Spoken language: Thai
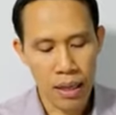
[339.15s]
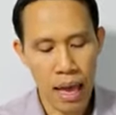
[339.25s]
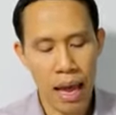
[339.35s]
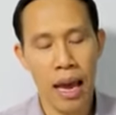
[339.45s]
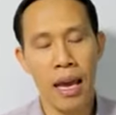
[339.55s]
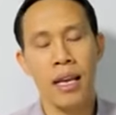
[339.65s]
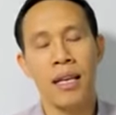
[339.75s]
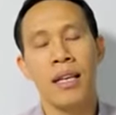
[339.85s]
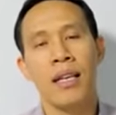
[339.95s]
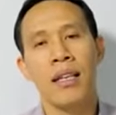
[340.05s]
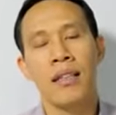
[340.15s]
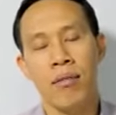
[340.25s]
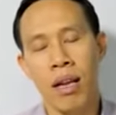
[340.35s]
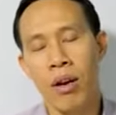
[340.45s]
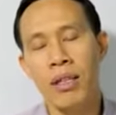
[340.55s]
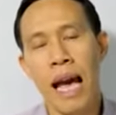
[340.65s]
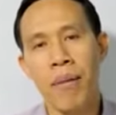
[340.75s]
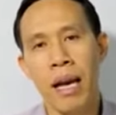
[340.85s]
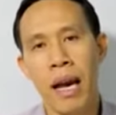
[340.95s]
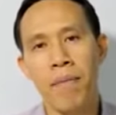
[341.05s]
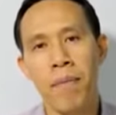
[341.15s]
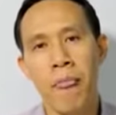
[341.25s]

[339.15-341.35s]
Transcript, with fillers: แต่อย่างไรก็ตามครับ